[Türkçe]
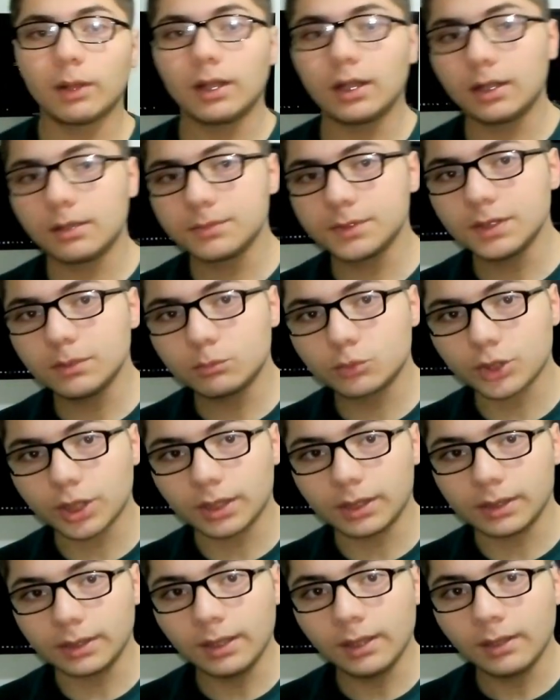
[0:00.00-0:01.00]
panellerimiz de bu
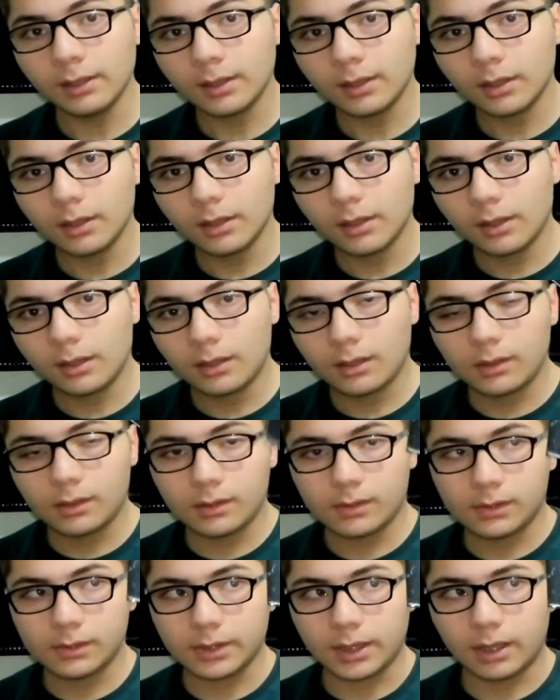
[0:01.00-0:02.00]
şekilde.
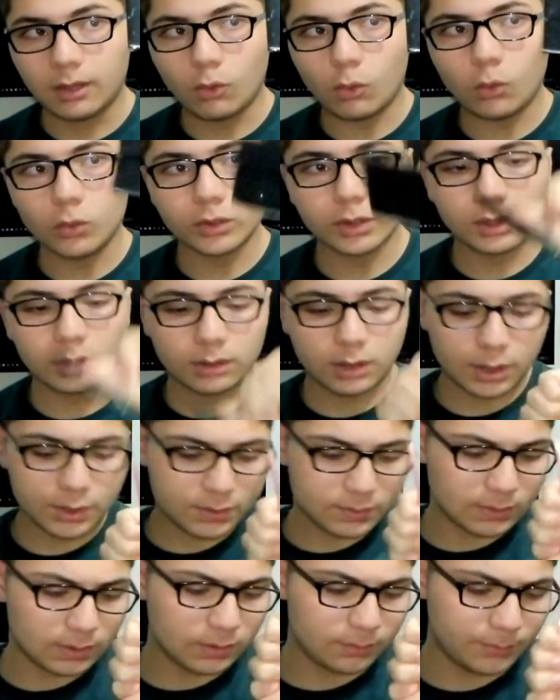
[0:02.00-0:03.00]
Ya ona
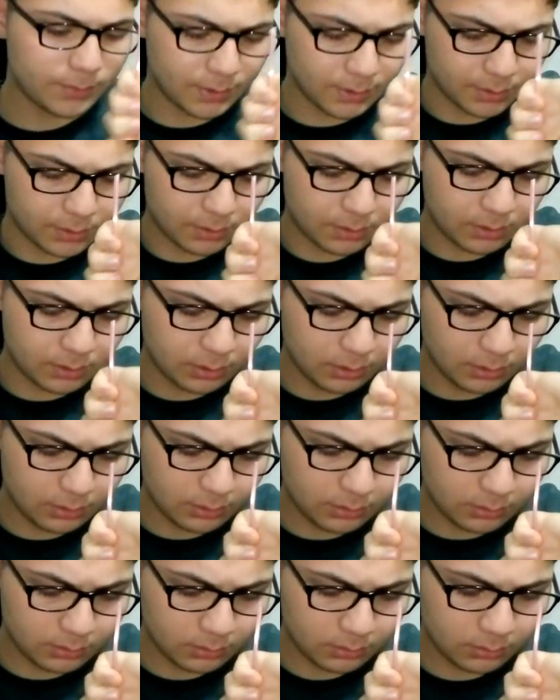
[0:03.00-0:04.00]
kaç santim bir dakika?
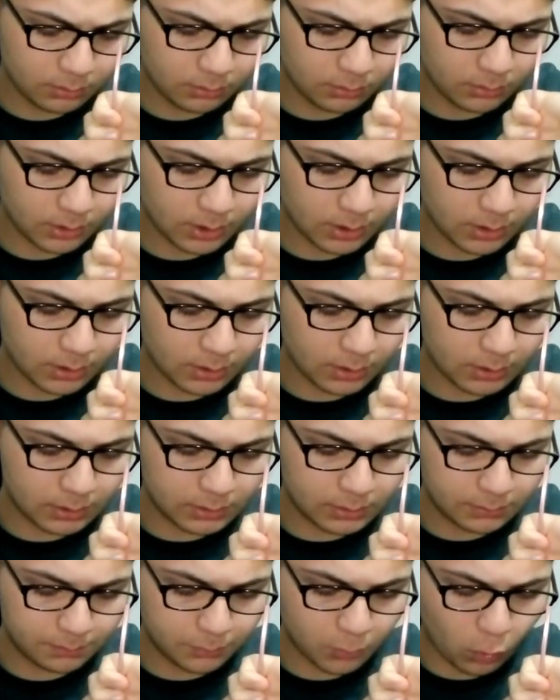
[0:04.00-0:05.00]

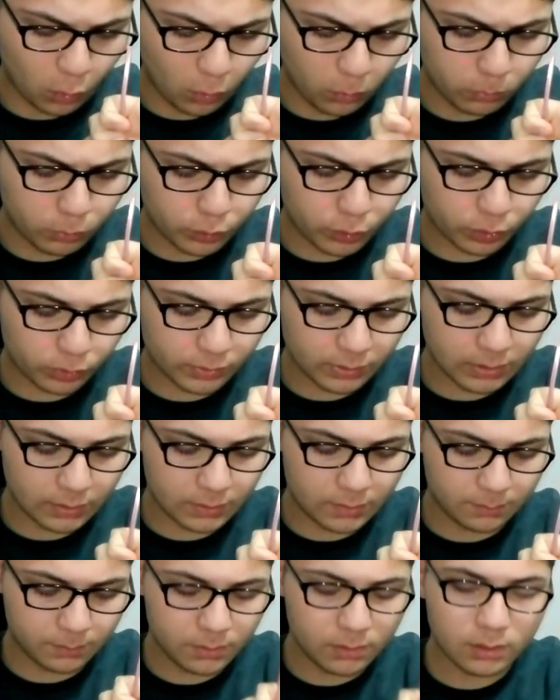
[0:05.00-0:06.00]
10,5
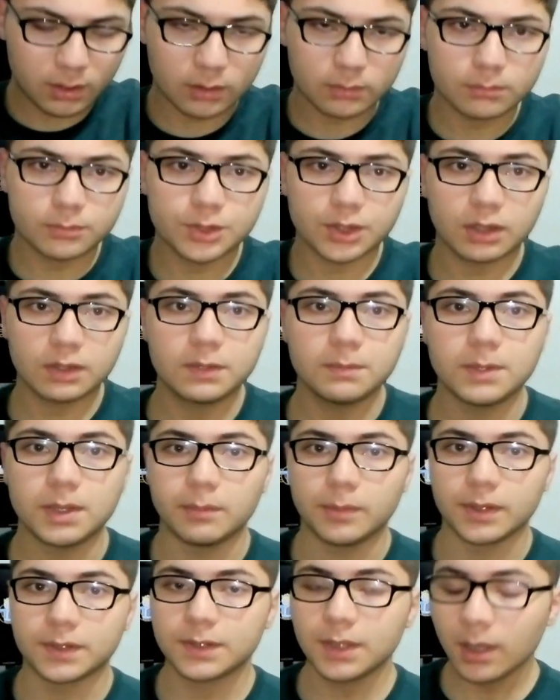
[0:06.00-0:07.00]
santime 66
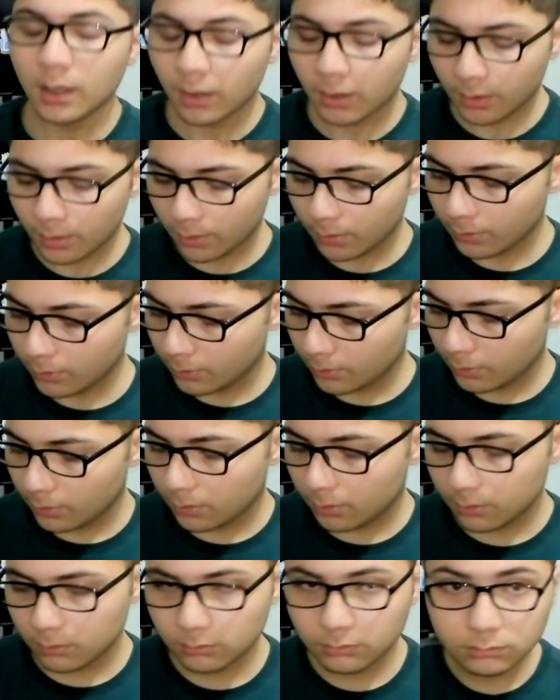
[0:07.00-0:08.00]
milimetre.
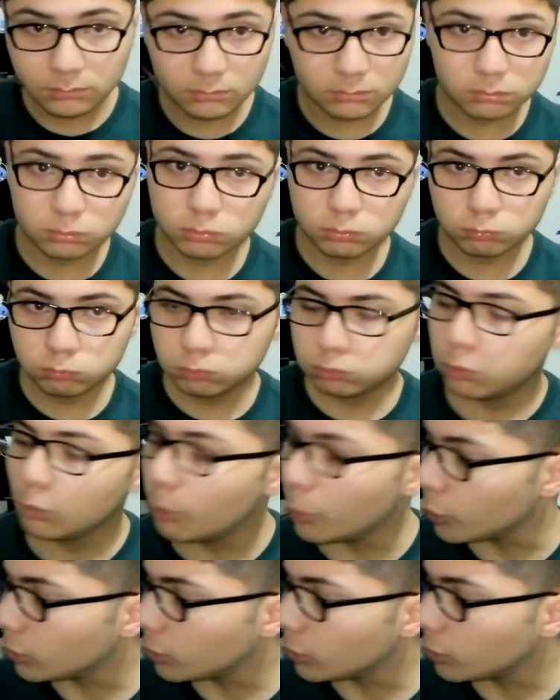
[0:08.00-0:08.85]
Bu